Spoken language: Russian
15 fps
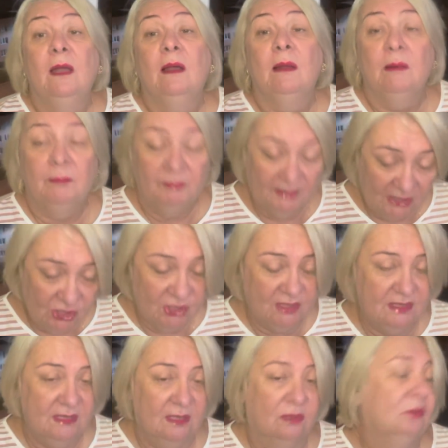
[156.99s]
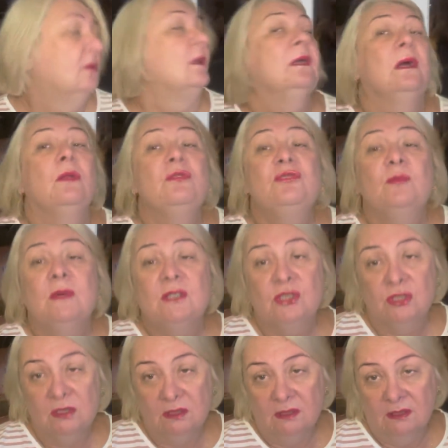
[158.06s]
Э, ближе к делу. Короче,
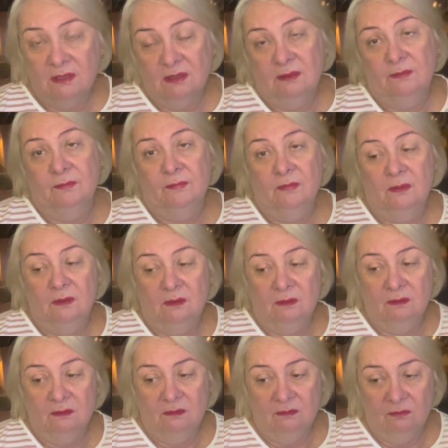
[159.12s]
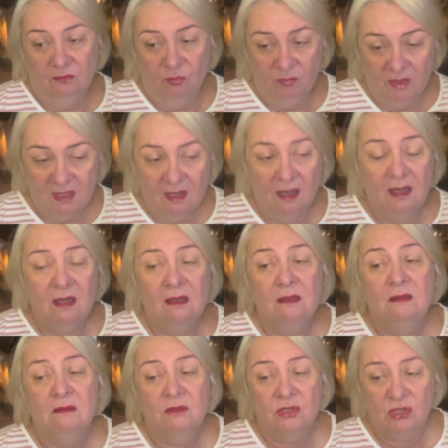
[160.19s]
машинка. Э, у меня
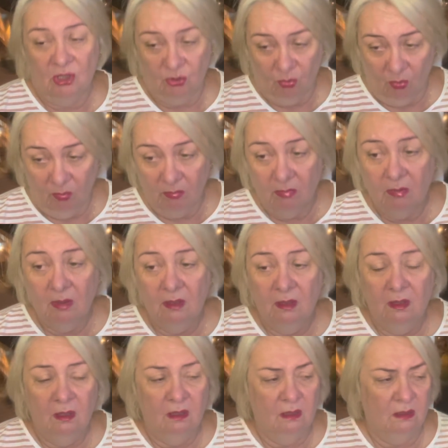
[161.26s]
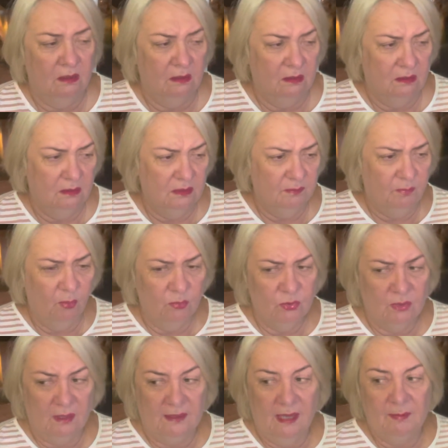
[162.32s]
Жаном. Не помню,
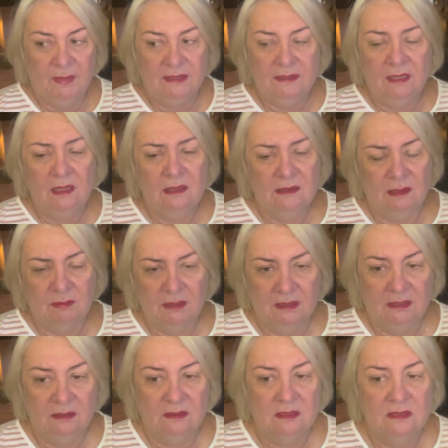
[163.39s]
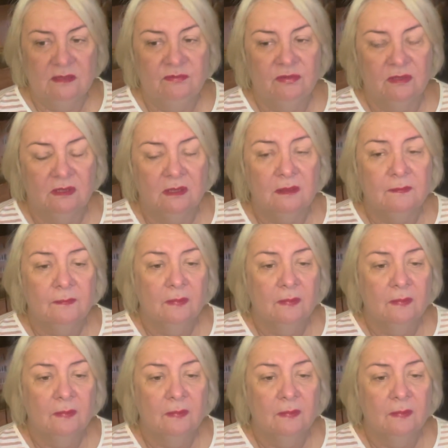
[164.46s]
какая модель, там какие-то циферки.